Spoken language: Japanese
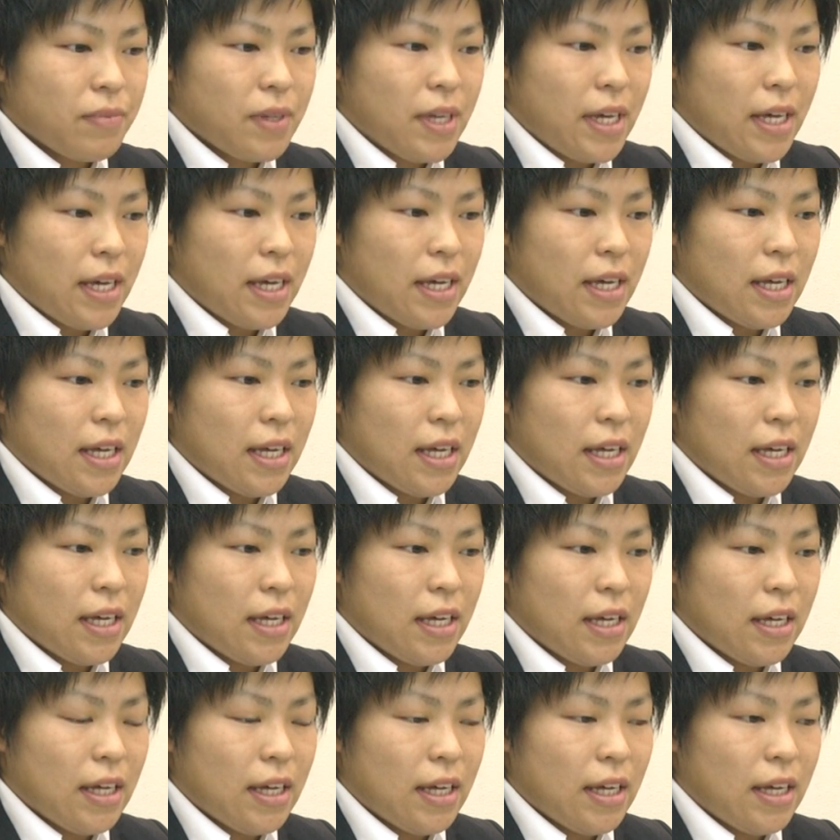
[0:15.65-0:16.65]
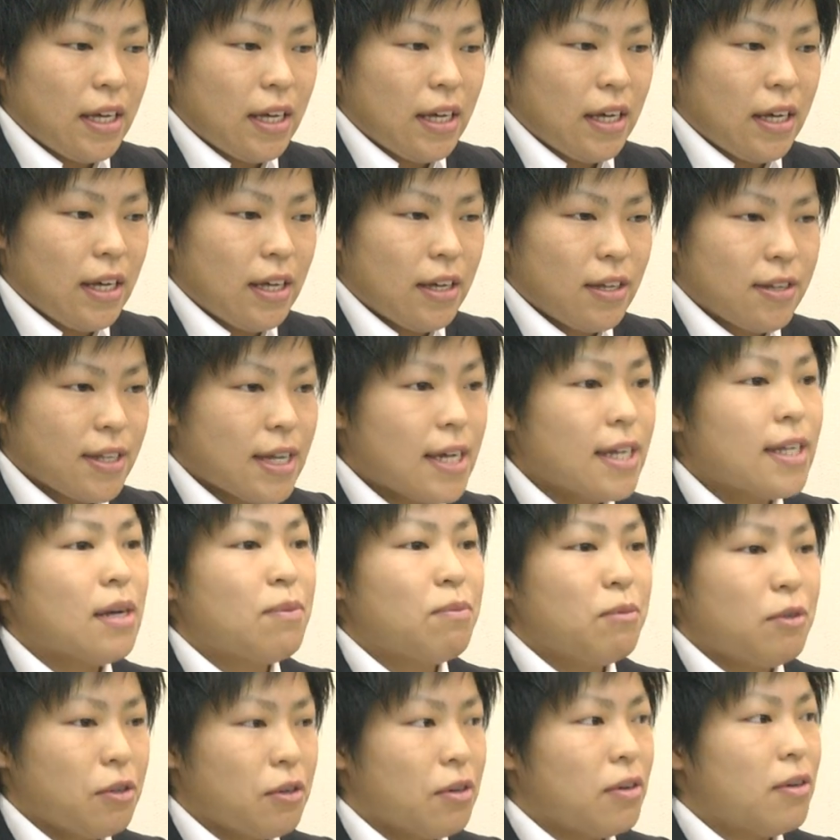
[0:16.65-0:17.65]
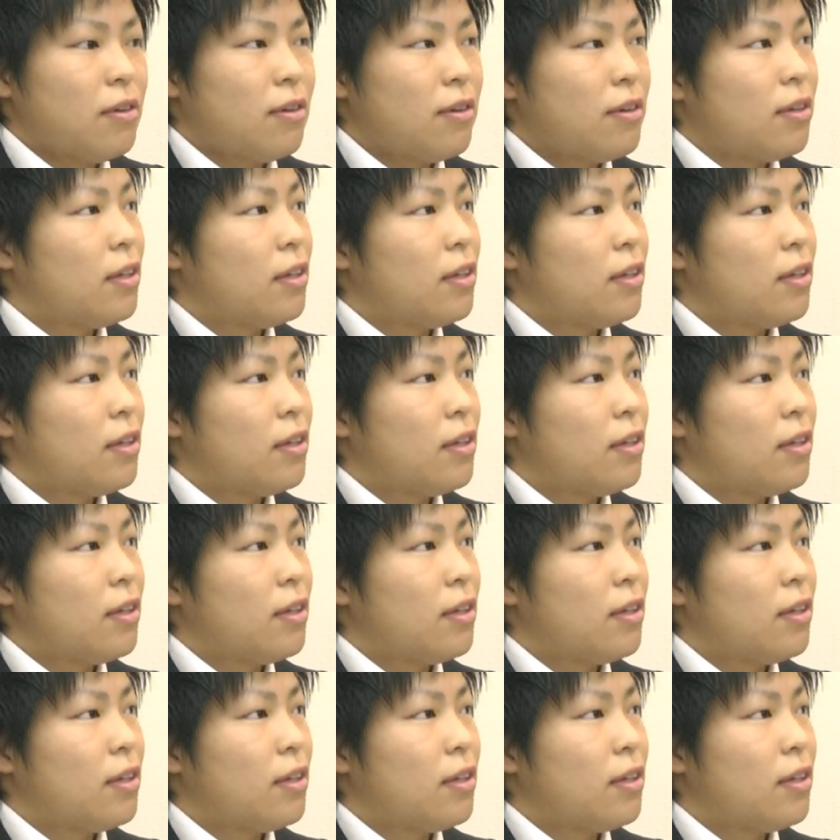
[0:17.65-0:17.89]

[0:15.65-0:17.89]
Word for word: えー、スターダムの